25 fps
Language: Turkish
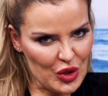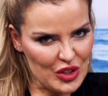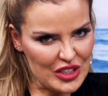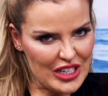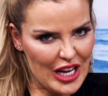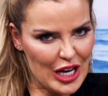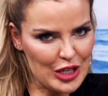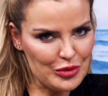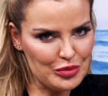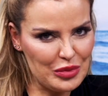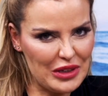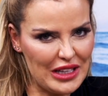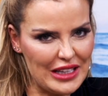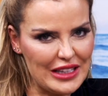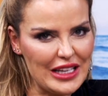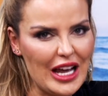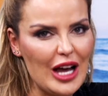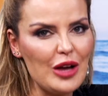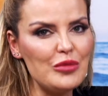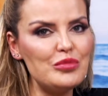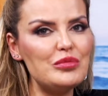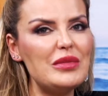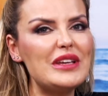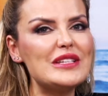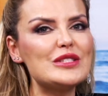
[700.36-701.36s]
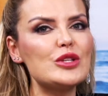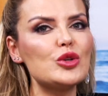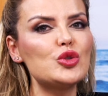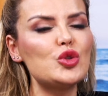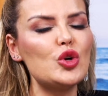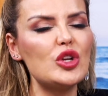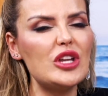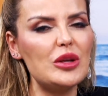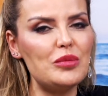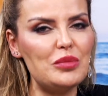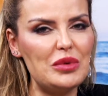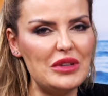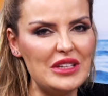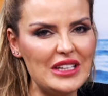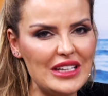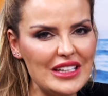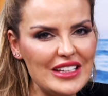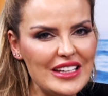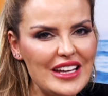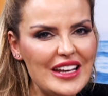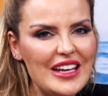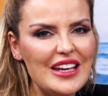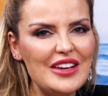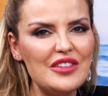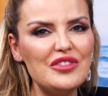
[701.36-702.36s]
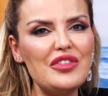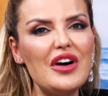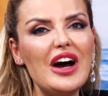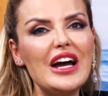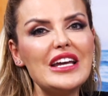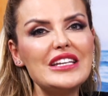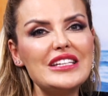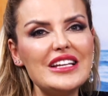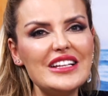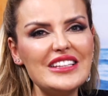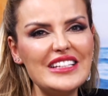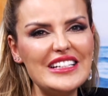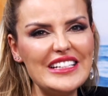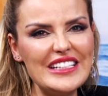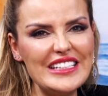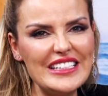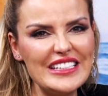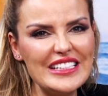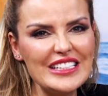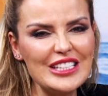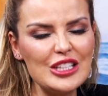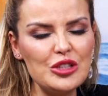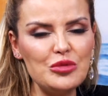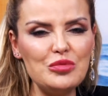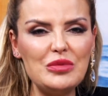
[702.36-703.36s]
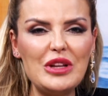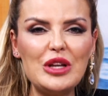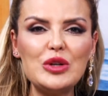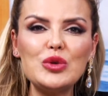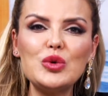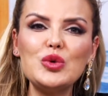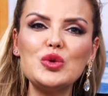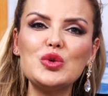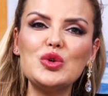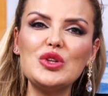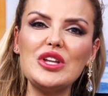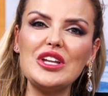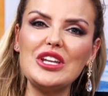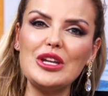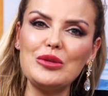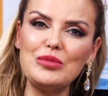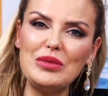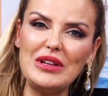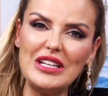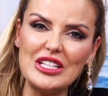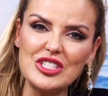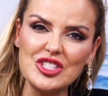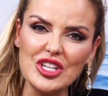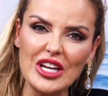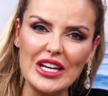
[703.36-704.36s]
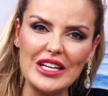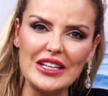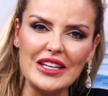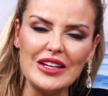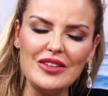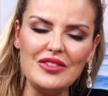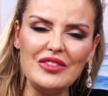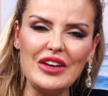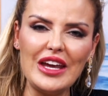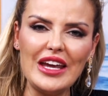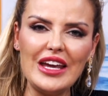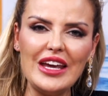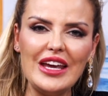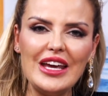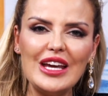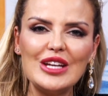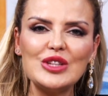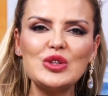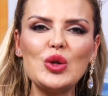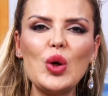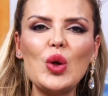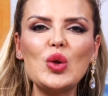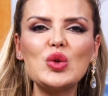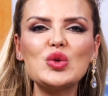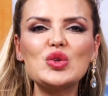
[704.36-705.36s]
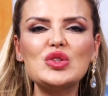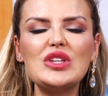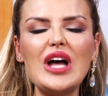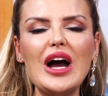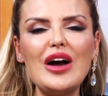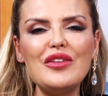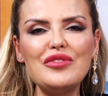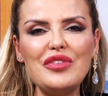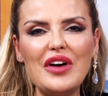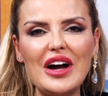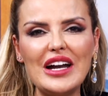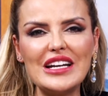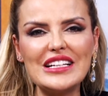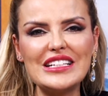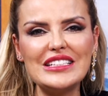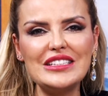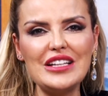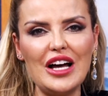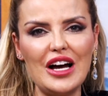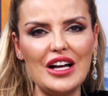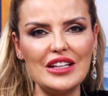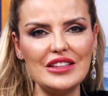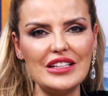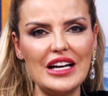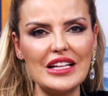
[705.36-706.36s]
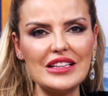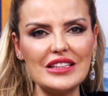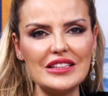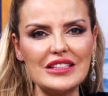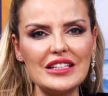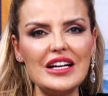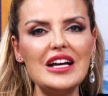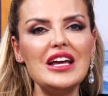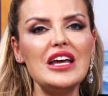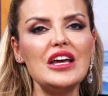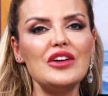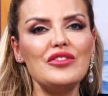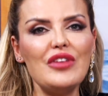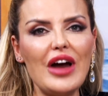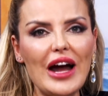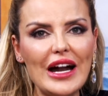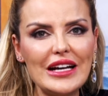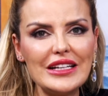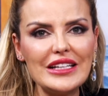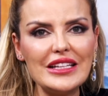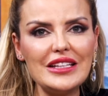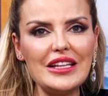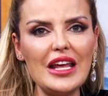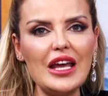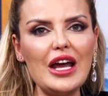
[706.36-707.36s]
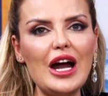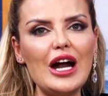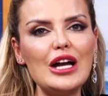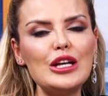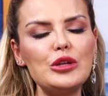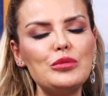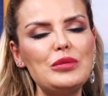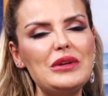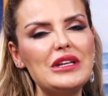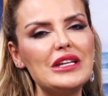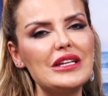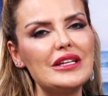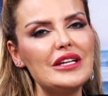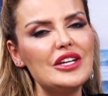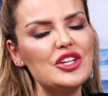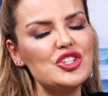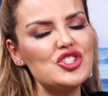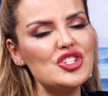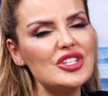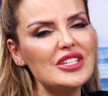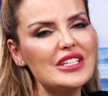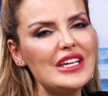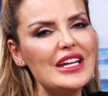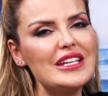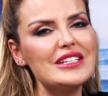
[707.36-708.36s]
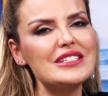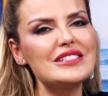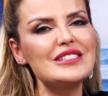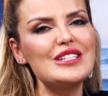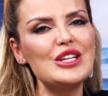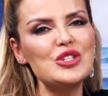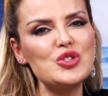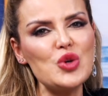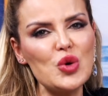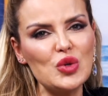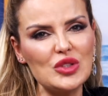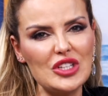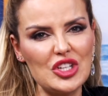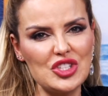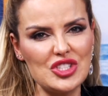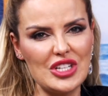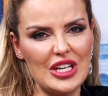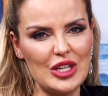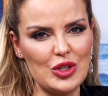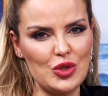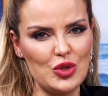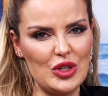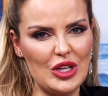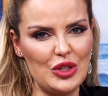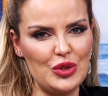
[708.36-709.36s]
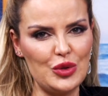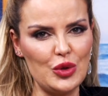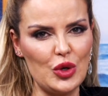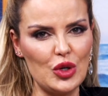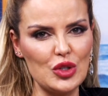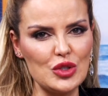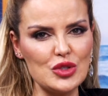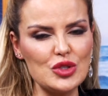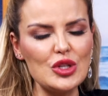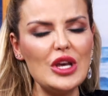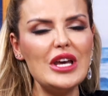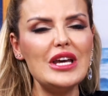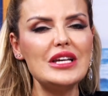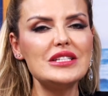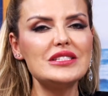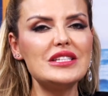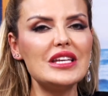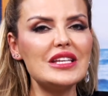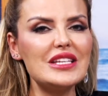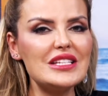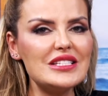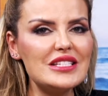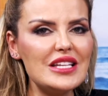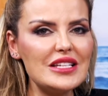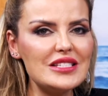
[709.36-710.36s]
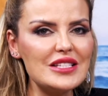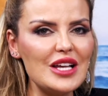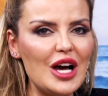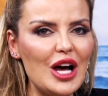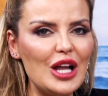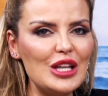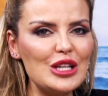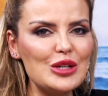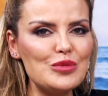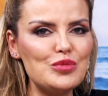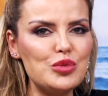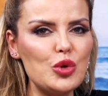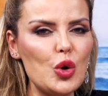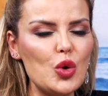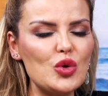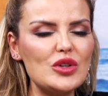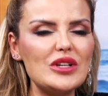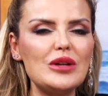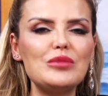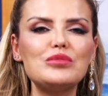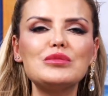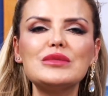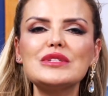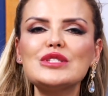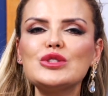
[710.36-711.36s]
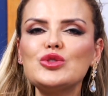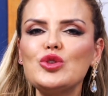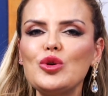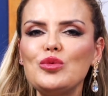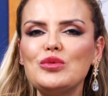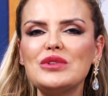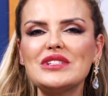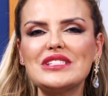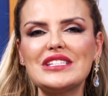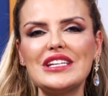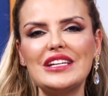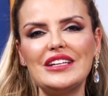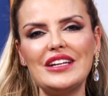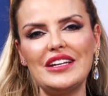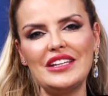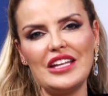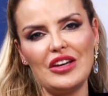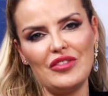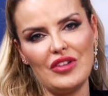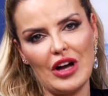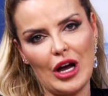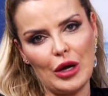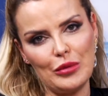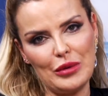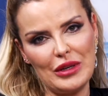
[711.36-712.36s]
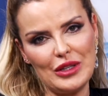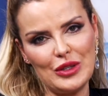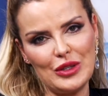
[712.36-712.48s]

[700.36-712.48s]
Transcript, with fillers: olarak bilinen mezoterapinin faydalarını, kimlere uygulanabileceğini ve dolgudan farkını anlattı. Verdiği değerli bilgiler için kendisine çok teşekkür ediyoruz. 8'de sağlık programımız tüm hızıyla devam